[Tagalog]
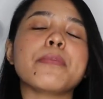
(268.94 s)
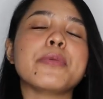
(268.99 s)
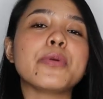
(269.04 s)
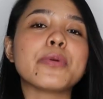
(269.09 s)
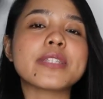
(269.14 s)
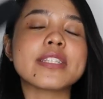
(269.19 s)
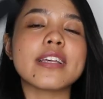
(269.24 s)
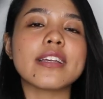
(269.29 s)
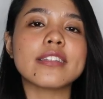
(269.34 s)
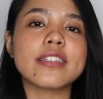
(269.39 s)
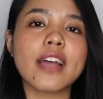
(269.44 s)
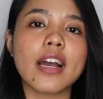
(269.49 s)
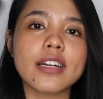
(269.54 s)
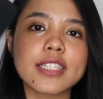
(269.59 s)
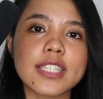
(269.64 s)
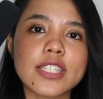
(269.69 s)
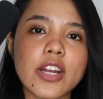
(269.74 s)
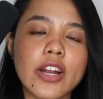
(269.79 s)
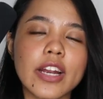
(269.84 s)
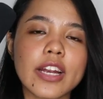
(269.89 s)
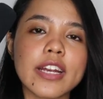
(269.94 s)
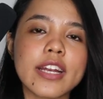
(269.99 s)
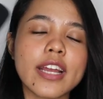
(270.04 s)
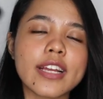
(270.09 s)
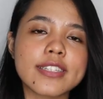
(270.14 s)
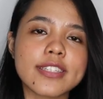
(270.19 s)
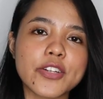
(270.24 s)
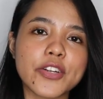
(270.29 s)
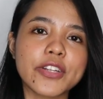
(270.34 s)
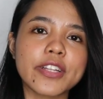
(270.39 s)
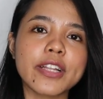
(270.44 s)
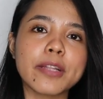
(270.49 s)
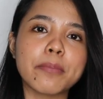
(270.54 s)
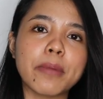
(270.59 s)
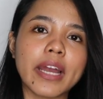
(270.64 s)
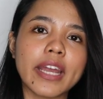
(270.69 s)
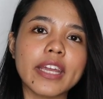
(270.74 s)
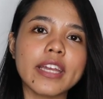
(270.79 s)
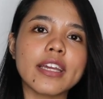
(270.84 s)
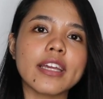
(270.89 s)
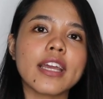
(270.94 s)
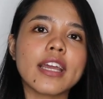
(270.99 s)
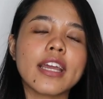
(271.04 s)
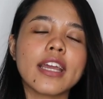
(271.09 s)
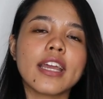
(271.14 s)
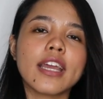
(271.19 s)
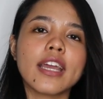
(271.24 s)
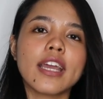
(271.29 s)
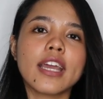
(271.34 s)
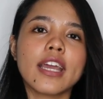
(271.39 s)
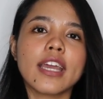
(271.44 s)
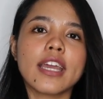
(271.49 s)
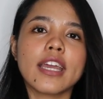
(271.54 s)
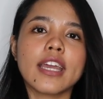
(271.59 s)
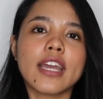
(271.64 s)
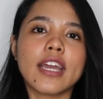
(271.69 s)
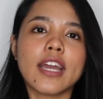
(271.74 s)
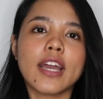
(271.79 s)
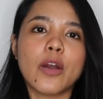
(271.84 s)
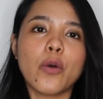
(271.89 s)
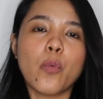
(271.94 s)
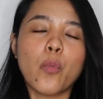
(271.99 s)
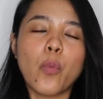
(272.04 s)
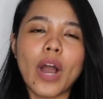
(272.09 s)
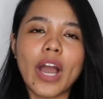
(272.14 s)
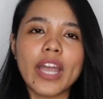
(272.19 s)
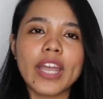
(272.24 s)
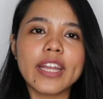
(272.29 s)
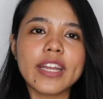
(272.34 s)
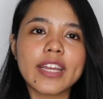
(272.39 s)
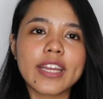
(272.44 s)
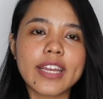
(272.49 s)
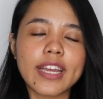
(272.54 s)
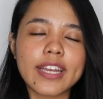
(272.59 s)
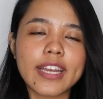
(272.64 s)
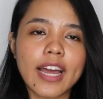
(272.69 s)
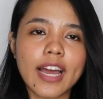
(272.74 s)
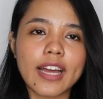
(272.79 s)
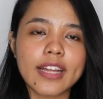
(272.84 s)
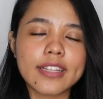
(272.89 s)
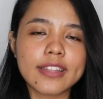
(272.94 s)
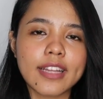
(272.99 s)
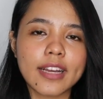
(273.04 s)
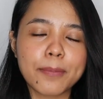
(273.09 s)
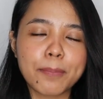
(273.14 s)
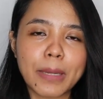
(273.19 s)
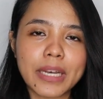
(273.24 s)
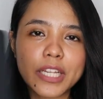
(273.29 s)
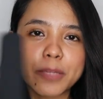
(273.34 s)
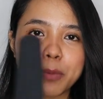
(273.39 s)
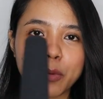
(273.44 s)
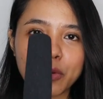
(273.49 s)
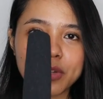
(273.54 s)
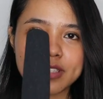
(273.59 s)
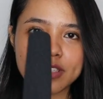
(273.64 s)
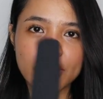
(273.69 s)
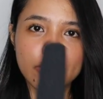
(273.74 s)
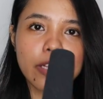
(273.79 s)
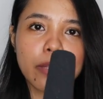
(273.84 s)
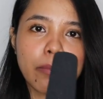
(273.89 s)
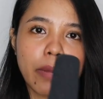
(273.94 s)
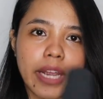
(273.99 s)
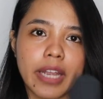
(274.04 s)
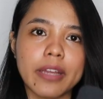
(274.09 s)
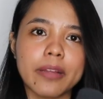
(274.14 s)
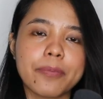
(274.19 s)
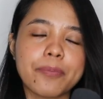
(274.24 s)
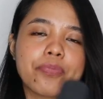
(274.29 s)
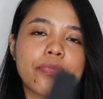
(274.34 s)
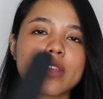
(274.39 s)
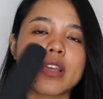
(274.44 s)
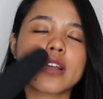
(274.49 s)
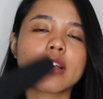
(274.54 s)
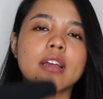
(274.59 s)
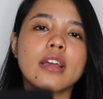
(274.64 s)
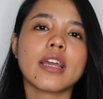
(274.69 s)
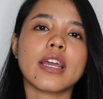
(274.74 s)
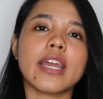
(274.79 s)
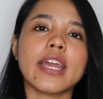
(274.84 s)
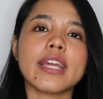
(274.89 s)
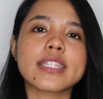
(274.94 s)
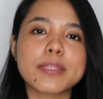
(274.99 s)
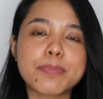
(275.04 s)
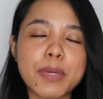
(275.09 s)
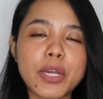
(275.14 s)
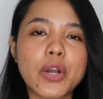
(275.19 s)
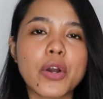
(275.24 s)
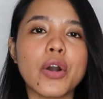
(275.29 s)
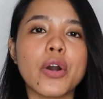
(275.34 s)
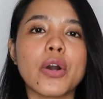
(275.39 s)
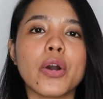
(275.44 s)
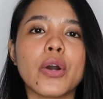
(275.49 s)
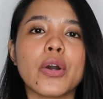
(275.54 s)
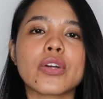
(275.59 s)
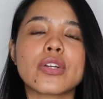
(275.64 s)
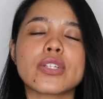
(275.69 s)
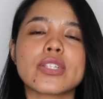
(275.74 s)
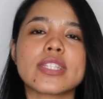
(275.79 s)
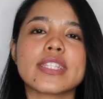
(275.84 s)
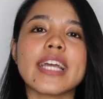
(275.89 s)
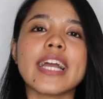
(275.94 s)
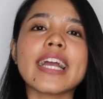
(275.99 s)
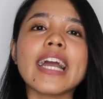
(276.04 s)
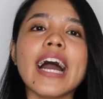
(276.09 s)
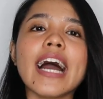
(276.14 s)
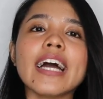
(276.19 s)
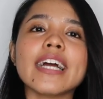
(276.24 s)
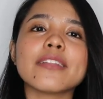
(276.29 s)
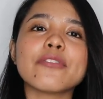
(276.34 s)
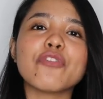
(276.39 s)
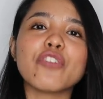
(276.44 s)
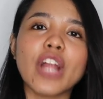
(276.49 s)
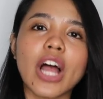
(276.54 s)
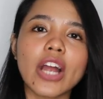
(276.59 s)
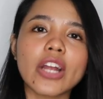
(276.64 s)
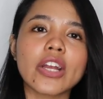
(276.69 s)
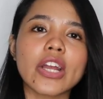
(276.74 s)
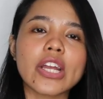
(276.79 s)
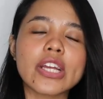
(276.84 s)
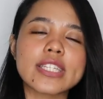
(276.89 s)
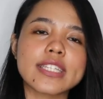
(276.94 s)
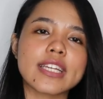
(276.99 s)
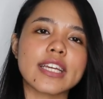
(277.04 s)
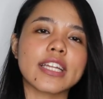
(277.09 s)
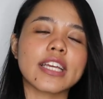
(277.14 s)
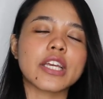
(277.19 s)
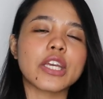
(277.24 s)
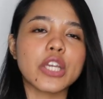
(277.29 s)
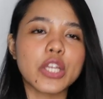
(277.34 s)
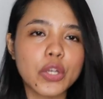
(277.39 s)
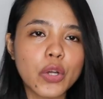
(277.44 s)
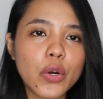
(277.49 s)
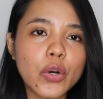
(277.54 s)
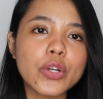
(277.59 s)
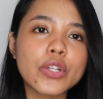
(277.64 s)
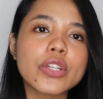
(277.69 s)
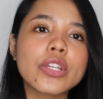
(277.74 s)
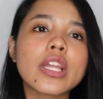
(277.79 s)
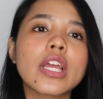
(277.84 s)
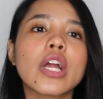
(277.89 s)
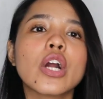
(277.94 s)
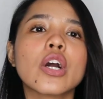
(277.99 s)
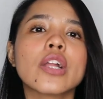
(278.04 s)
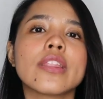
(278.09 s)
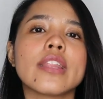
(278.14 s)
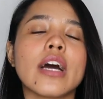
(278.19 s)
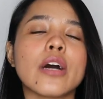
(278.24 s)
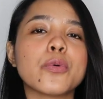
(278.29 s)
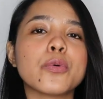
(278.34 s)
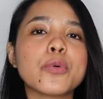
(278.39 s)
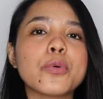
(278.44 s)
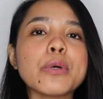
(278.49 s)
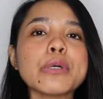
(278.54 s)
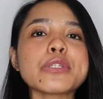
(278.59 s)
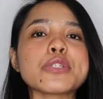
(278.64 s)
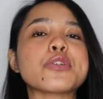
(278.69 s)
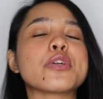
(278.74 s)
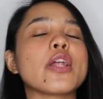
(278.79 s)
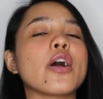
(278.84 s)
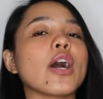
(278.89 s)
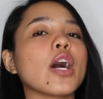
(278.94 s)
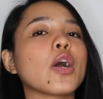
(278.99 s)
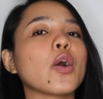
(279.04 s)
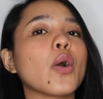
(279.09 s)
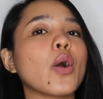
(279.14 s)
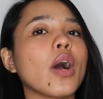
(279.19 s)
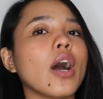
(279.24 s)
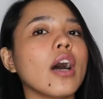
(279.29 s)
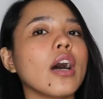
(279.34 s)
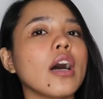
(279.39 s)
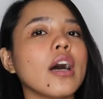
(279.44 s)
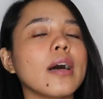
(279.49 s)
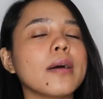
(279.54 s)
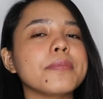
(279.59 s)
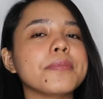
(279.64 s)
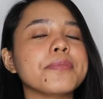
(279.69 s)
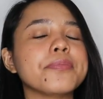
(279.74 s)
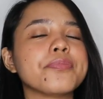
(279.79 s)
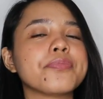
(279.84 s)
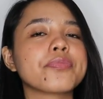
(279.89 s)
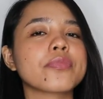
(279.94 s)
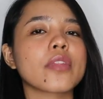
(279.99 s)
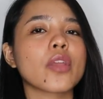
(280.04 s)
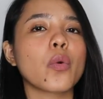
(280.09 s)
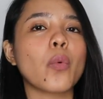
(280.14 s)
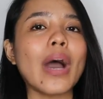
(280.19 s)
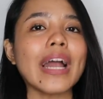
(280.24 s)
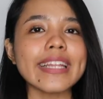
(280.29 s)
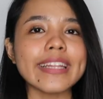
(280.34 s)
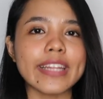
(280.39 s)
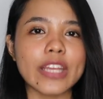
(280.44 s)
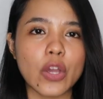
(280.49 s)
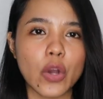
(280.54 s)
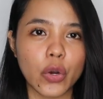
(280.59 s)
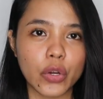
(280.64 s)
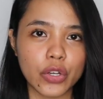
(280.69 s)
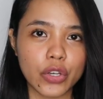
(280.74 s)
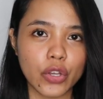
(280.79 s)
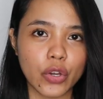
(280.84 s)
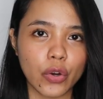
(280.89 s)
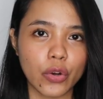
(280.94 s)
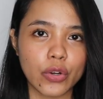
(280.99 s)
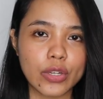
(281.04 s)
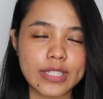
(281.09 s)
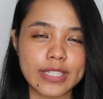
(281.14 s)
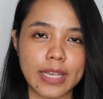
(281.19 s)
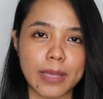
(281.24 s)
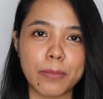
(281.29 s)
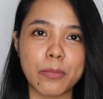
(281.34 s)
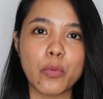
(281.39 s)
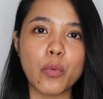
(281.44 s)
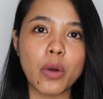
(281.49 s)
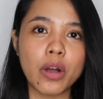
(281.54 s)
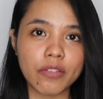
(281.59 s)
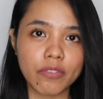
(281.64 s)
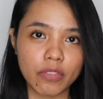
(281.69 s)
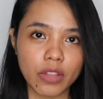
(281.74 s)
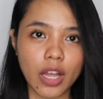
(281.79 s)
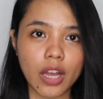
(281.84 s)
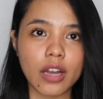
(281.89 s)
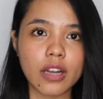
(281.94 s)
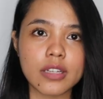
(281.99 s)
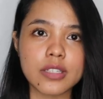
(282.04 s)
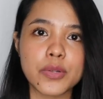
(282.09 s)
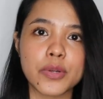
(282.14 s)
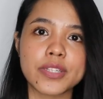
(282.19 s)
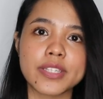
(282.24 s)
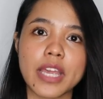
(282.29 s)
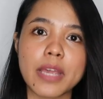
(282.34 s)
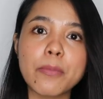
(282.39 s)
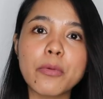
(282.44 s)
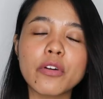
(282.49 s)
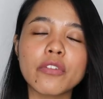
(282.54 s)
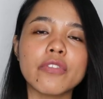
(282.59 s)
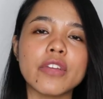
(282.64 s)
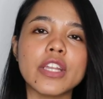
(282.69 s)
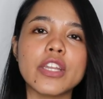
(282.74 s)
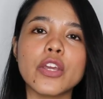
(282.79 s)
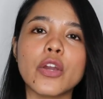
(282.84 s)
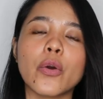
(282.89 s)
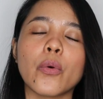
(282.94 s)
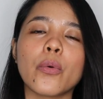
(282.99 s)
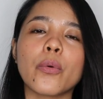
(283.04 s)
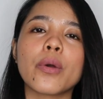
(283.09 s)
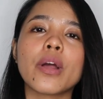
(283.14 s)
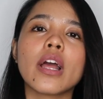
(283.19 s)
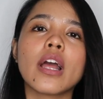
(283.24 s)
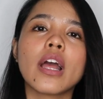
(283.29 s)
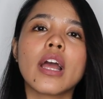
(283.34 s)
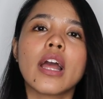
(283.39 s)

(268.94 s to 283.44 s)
I'm using Talkstar external mic. Why kina nagpalit pa ko external mic? It's because daghan vloggers nga nag-ingon na kung gusto lang kag um, quality audio sa imong vlogs or sa imong video,